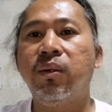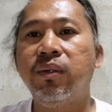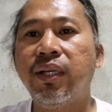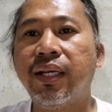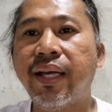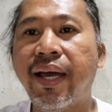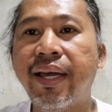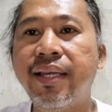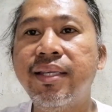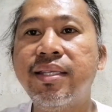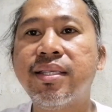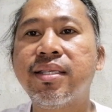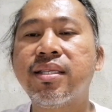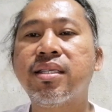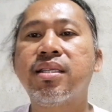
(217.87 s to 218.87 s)
Una
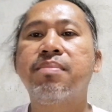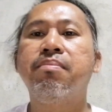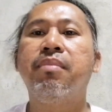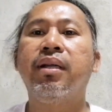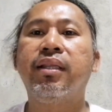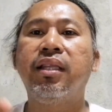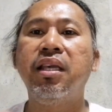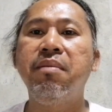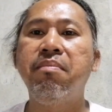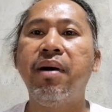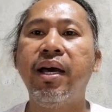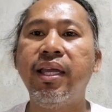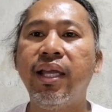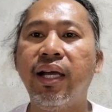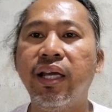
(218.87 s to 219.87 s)
guys,
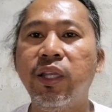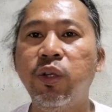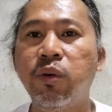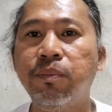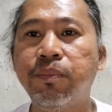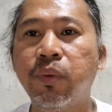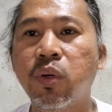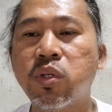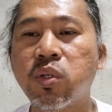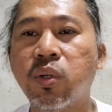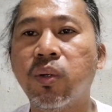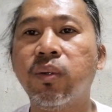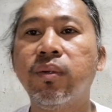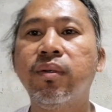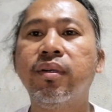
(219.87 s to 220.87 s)
matibay ang inyong
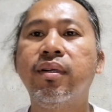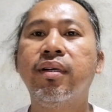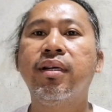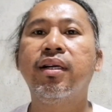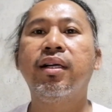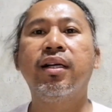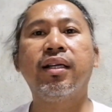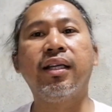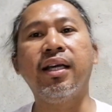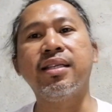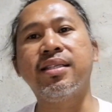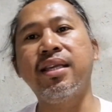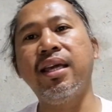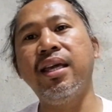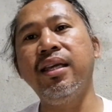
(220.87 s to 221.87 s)
puso.
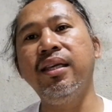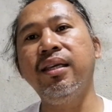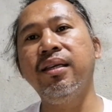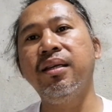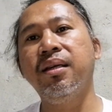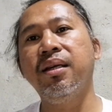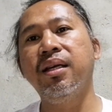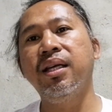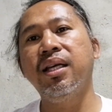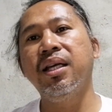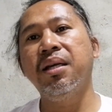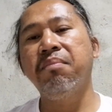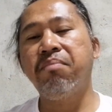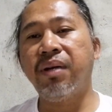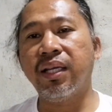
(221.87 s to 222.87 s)
Kasi
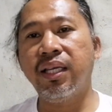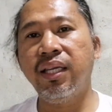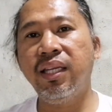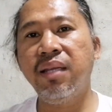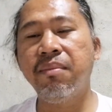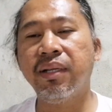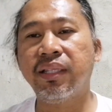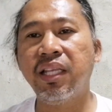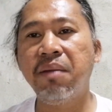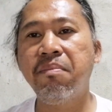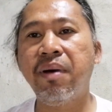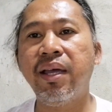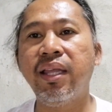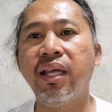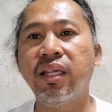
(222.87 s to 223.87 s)
pag hindi
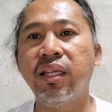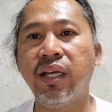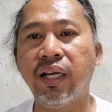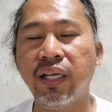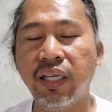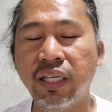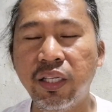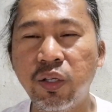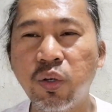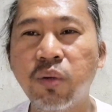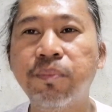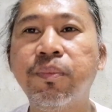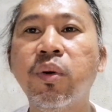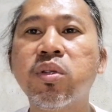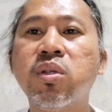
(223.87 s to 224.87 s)
matibay ang, ang
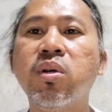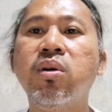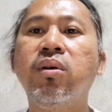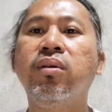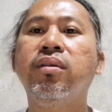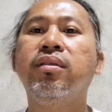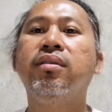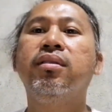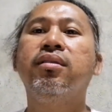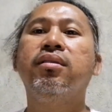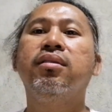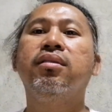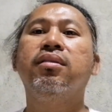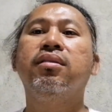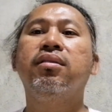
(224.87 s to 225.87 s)
inyong puso,
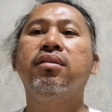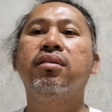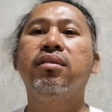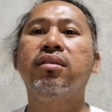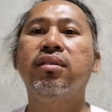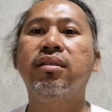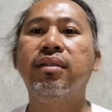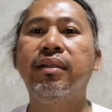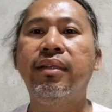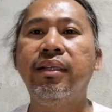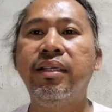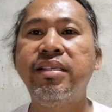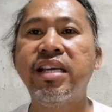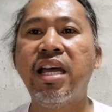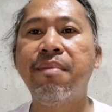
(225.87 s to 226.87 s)

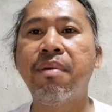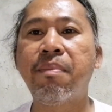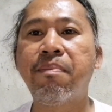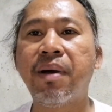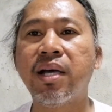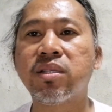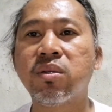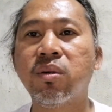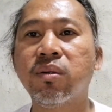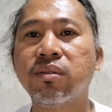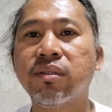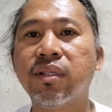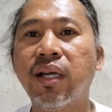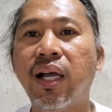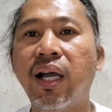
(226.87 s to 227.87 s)
Diyan
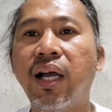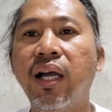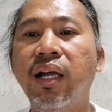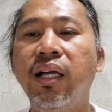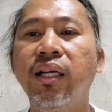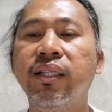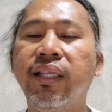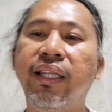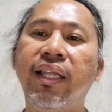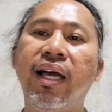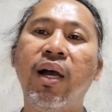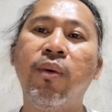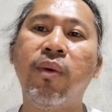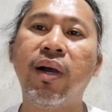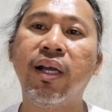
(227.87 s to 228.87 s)
papasok ang
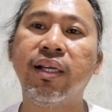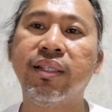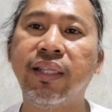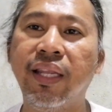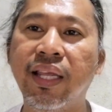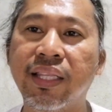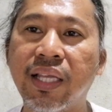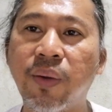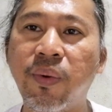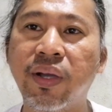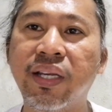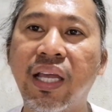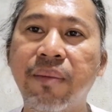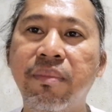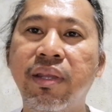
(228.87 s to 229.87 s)
tinawag,
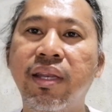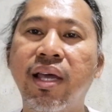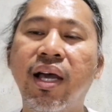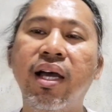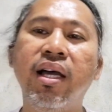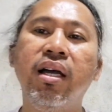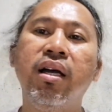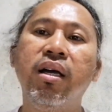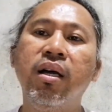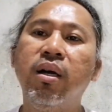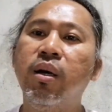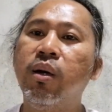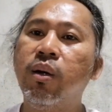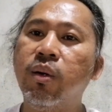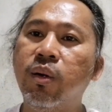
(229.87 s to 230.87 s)
tinatawag namin na
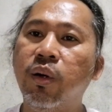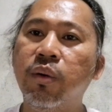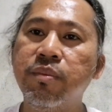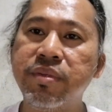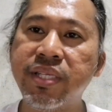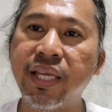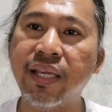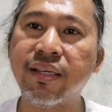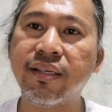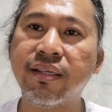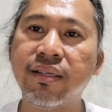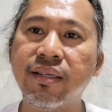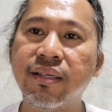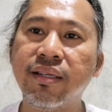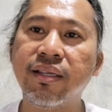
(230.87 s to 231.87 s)

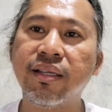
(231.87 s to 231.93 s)
homesick.